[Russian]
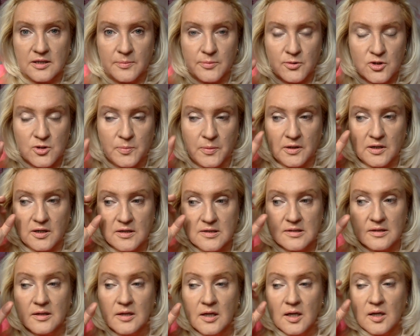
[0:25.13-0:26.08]
Я просто
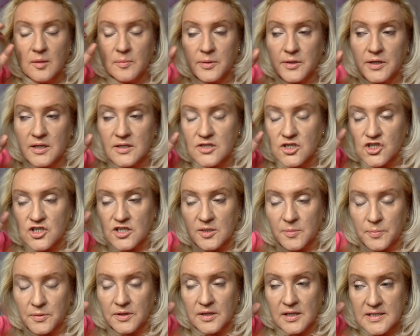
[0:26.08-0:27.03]
показывала, периодически
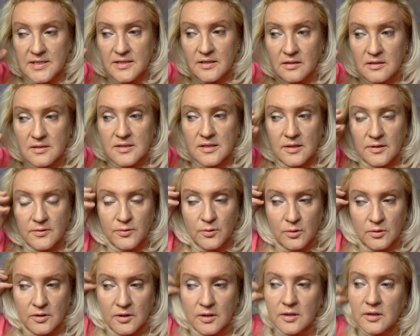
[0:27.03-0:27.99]
подносила
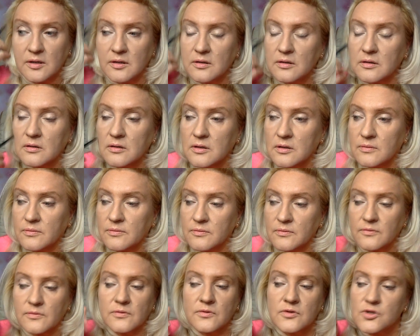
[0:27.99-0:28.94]
телефон и
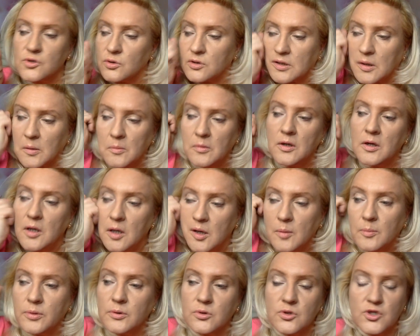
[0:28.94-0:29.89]
что там
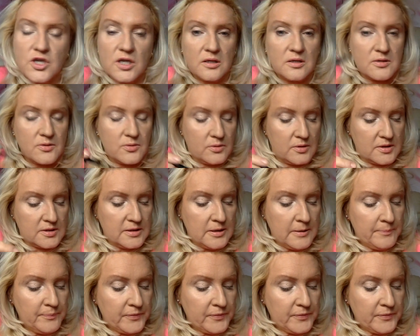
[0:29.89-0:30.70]
получалось у нас.